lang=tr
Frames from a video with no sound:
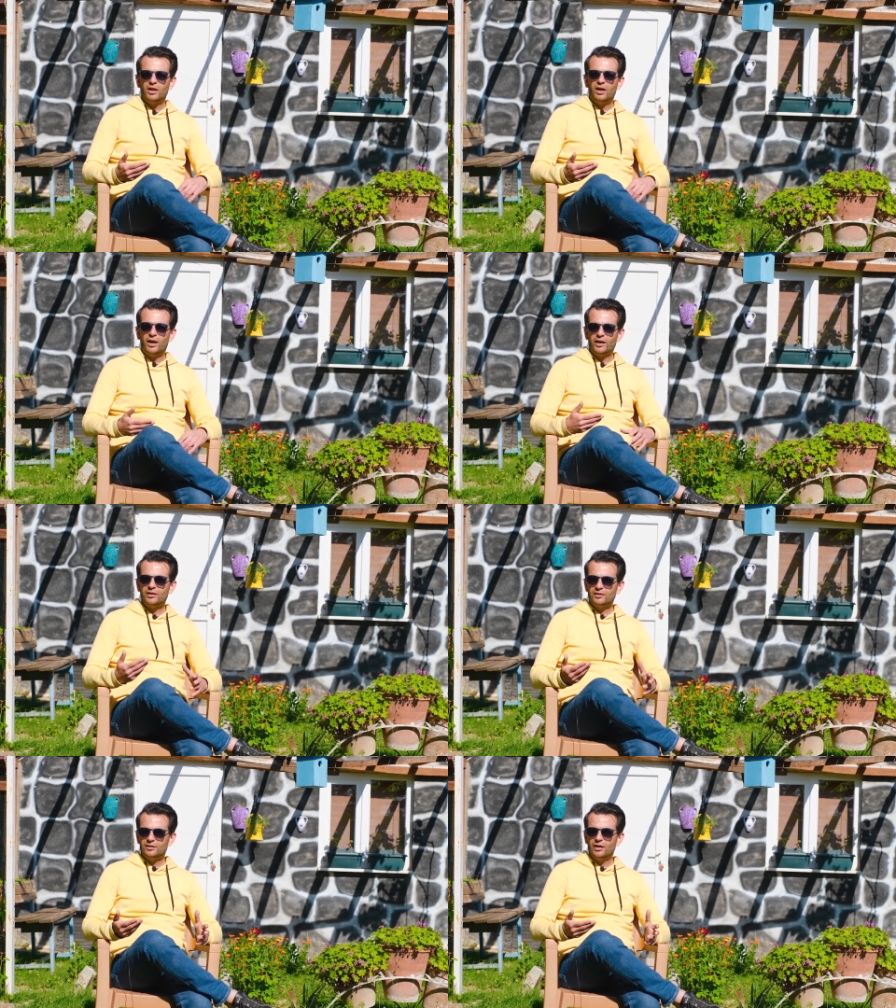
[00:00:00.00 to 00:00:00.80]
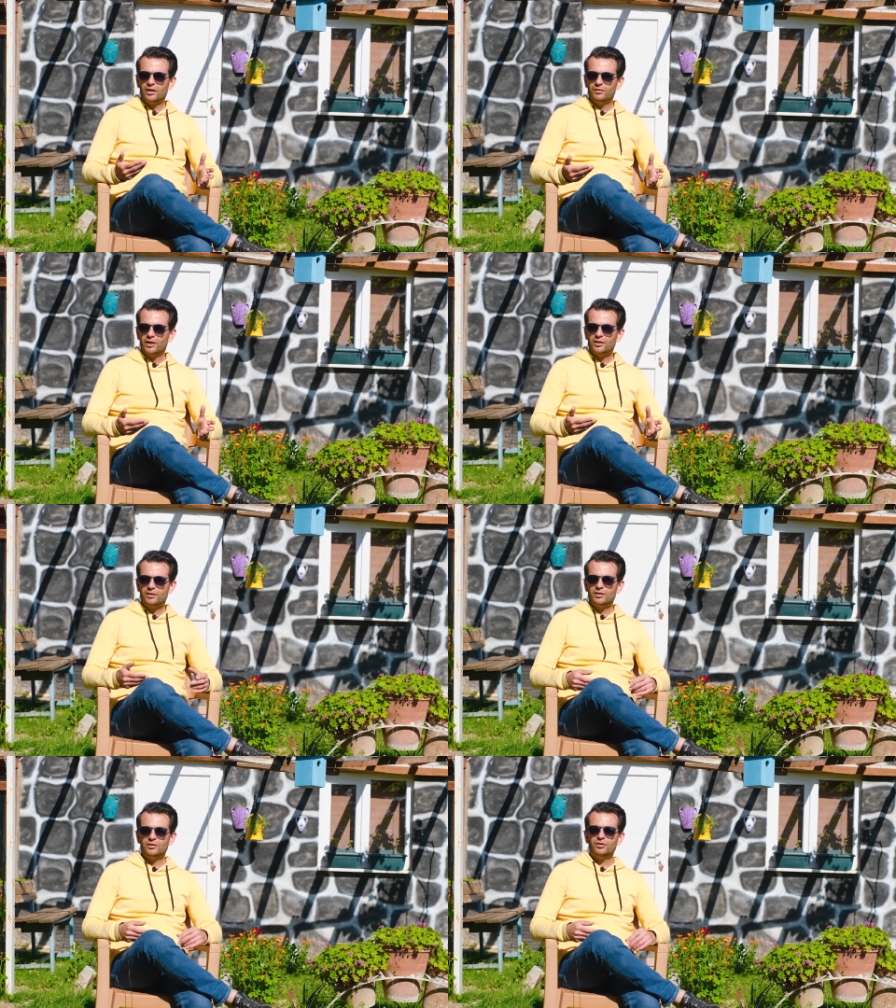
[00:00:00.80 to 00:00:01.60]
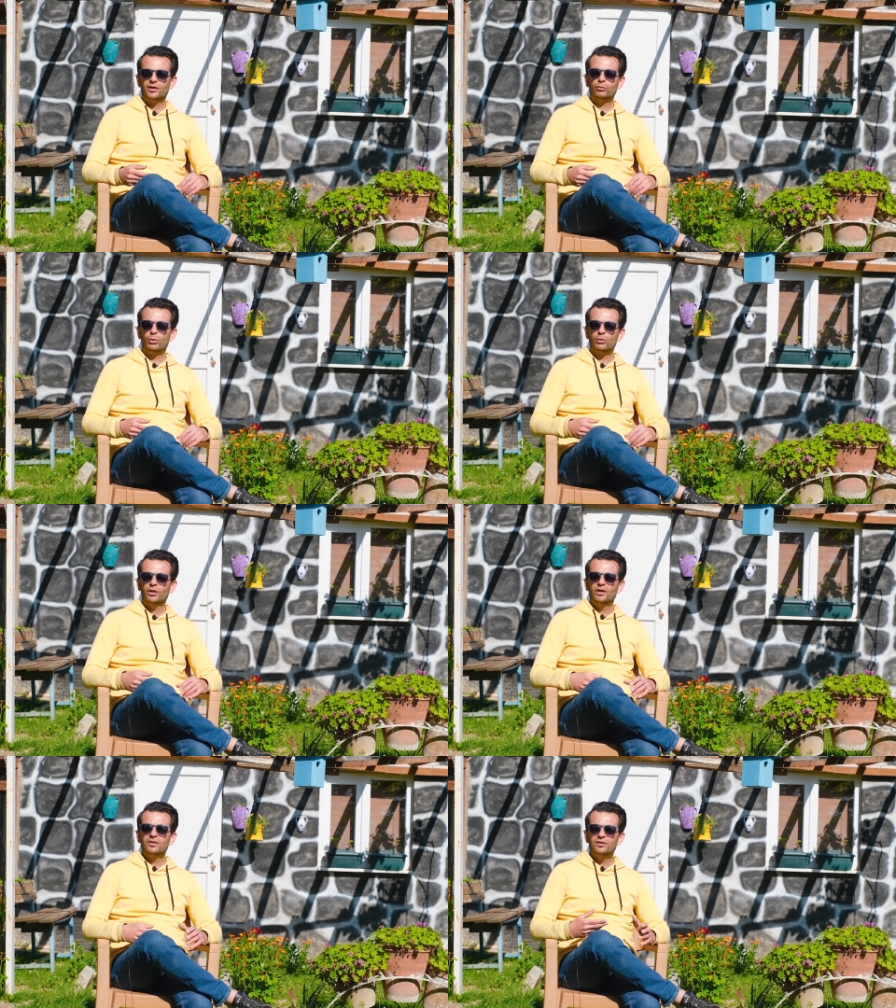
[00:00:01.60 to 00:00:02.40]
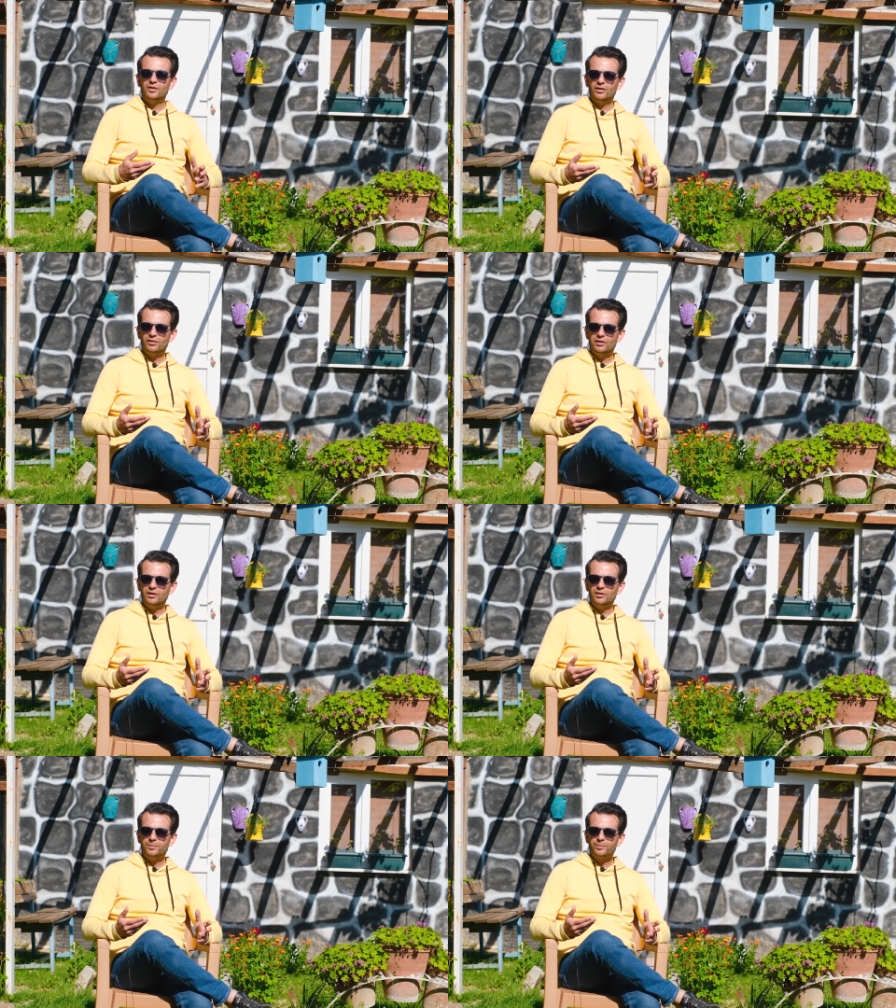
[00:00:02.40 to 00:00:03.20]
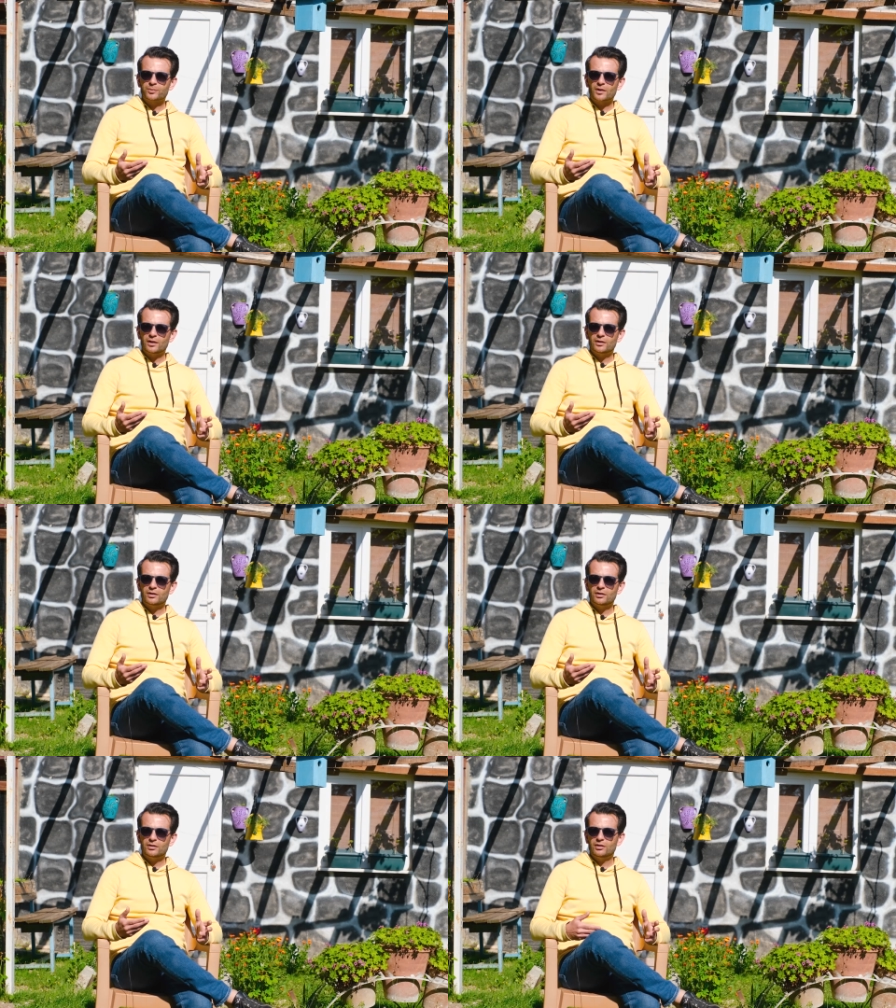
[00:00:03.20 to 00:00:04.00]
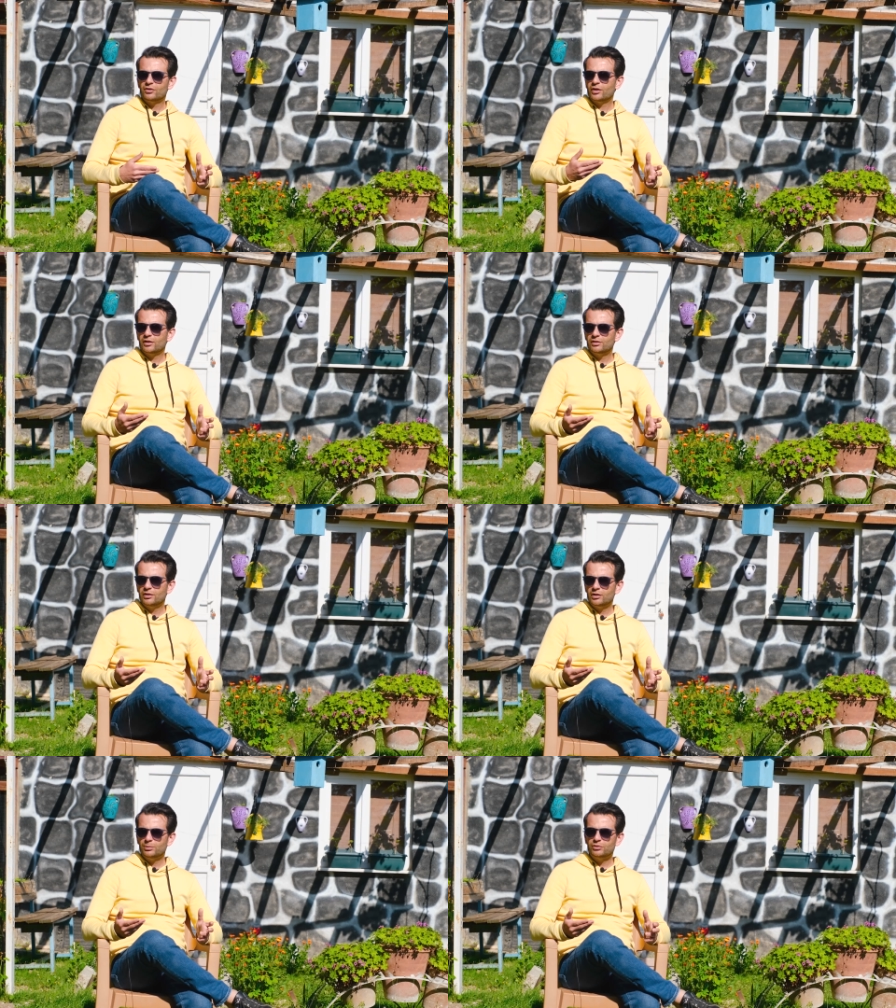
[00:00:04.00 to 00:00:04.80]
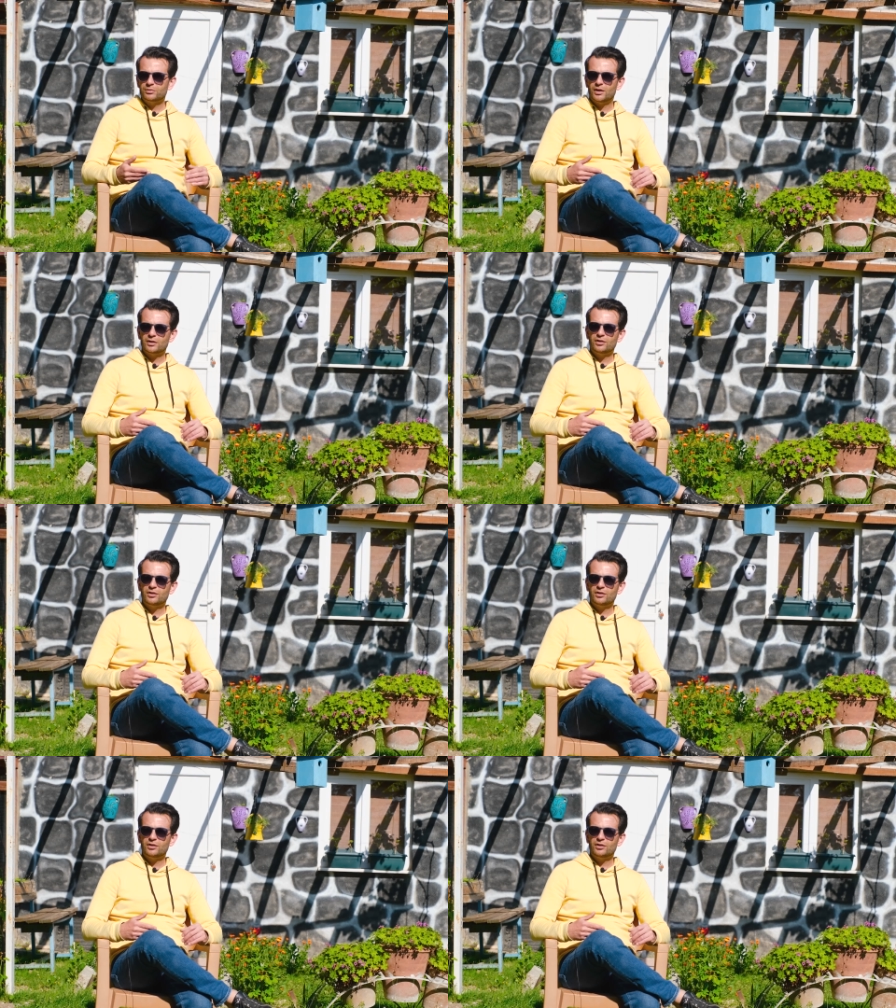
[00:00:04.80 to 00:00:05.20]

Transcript: hayatlar var. İşte çok stresli yaşantılarımız var.